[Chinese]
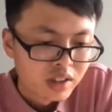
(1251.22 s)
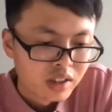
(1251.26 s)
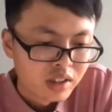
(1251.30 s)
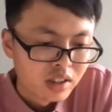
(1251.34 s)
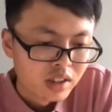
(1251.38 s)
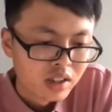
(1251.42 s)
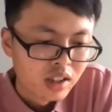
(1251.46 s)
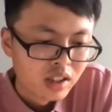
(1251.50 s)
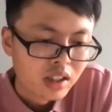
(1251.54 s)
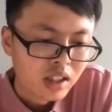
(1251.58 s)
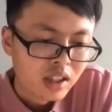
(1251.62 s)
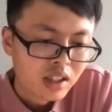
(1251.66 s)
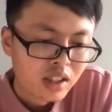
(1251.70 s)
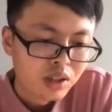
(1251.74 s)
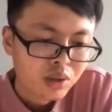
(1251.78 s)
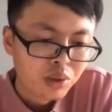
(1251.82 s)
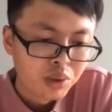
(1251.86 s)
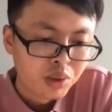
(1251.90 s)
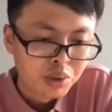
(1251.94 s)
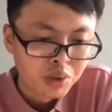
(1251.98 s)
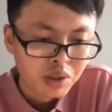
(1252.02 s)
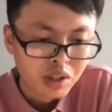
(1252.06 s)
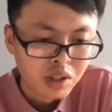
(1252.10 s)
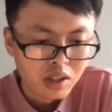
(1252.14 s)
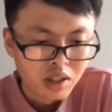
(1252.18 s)
那当然，对
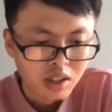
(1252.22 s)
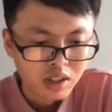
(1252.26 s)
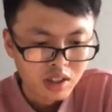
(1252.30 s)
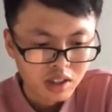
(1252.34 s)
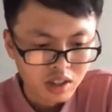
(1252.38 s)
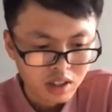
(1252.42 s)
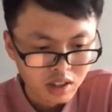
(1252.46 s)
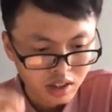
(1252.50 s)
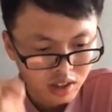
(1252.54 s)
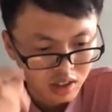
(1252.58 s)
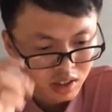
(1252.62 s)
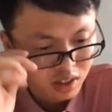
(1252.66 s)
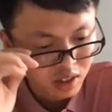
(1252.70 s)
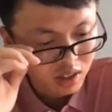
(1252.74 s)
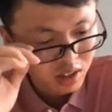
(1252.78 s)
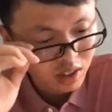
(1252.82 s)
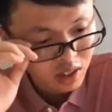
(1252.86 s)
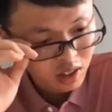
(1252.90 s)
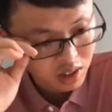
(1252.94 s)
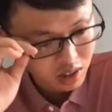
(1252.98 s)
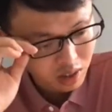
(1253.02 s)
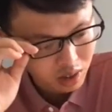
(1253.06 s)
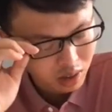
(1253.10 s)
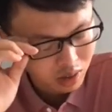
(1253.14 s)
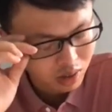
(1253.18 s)
于呃，
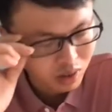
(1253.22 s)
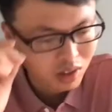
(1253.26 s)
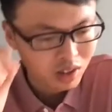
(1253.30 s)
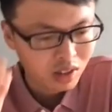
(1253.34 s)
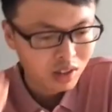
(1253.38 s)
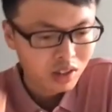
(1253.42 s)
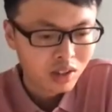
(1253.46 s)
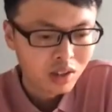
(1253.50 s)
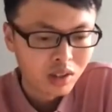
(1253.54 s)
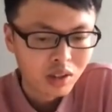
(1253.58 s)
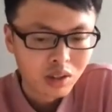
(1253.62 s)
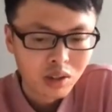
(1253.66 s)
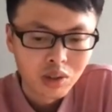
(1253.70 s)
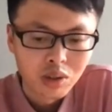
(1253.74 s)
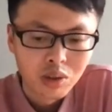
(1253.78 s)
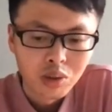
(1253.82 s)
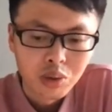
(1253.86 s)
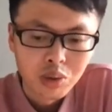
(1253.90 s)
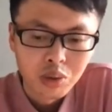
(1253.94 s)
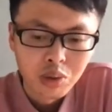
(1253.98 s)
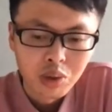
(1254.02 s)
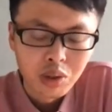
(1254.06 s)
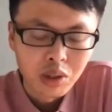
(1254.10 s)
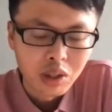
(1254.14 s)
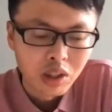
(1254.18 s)

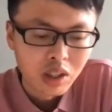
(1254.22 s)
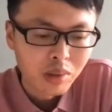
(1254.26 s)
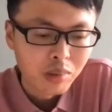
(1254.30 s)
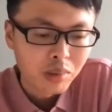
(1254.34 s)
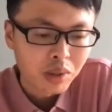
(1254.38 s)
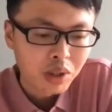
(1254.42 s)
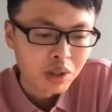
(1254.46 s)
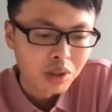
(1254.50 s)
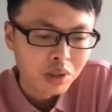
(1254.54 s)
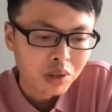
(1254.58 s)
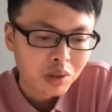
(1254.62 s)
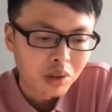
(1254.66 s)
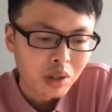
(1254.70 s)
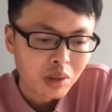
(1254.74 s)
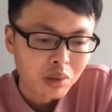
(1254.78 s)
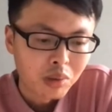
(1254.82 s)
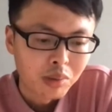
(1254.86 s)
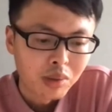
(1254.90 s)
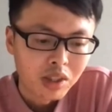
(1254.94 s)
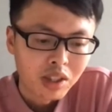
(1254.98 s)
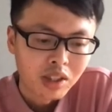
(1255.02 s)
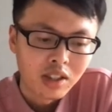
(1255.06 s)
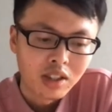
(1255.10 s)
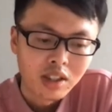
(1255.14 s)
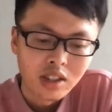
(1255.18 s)
对于 M Q 的话，我
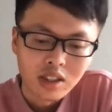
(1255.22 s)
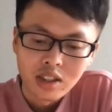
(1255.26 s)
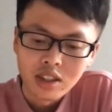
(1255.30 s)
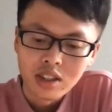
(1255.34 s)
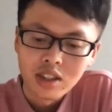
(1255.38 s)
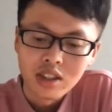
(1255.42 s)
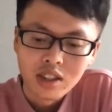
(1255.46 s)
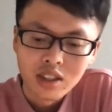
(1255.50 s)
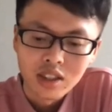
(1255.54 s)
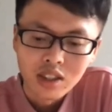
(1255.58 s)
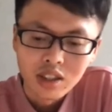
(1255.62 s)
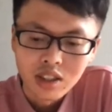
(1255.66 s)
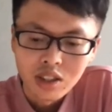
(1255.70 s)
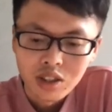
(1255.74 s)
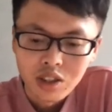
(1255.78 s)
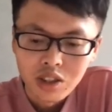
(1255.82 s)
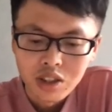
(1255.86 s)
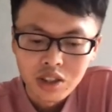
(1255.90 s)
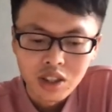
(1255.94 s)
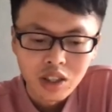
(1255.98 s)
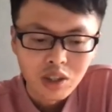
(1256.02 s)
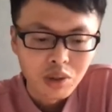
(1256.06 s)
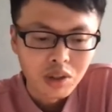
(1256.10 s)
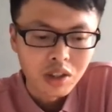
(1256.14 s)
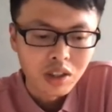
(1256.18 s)
们其
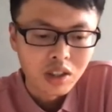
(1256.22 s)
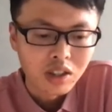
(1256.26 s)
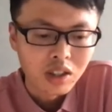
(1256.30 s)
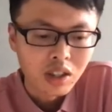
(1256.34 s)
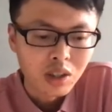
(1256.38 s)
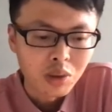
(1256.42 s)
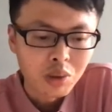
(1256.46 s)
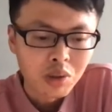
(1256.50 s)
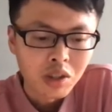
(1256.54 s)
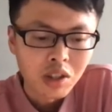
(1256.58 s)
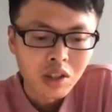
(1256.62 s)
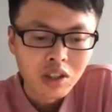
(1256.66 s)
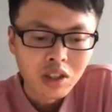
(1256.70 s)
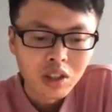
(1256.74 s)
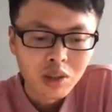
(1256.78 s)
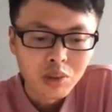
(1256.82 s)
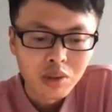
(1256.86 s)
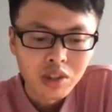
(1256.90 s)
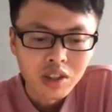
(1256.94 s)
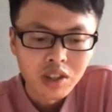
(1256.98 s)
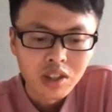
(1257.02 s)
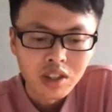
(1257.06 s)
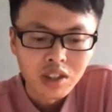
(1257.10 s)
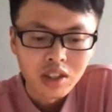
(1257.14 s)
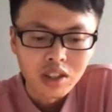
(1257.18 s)
实也遇到一些
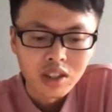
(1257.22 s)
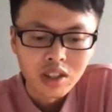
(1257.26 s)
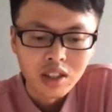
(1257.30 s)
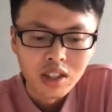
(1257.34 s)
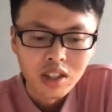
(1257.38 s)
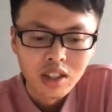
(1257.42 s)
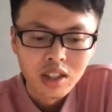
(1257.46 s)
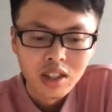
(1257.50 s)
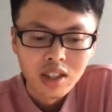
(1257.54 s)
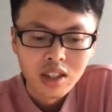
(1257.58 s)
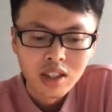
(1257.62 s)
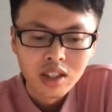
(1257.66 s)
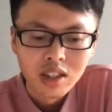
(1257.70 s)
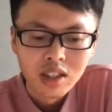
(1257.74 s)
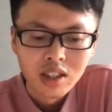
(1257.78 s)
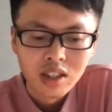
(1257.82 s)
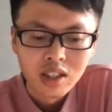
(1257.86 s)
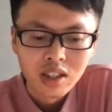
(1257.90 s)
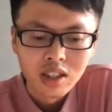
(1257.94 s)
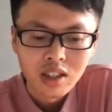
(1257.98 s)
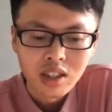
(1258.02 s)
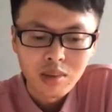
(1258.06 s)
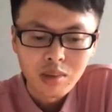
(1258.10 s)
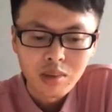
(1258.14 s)
问题。那下